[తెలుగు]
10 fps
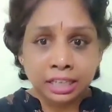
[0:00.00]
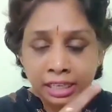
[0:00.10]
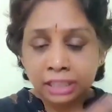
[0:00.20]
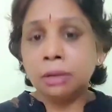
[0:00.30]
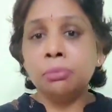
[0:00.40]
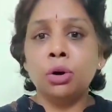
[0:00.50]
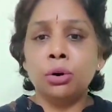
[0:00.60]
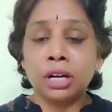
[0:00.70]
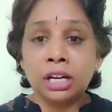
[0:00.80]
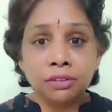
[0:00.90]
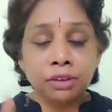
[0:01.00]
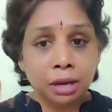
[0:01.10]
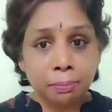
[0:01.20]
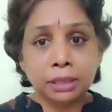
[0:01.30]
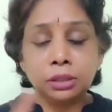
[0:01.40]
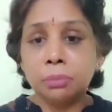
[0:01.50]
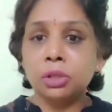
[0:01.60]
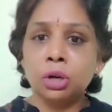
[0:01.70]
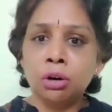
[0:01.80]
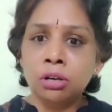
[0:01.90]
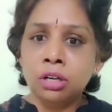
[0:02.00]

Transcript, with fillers: గతంలో రెండు వేల పంతొమ్మిదిలో